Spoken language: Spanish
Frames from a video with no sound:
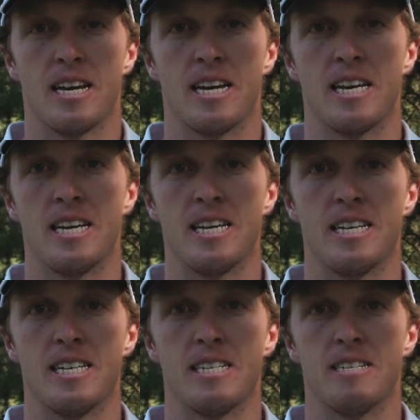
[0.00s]

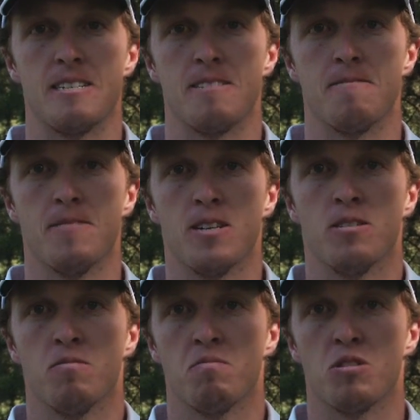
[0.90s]
y
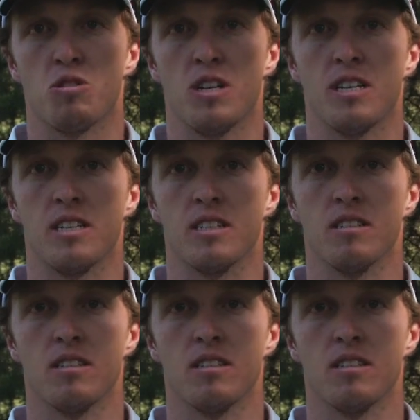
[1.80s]
bueno, no sé,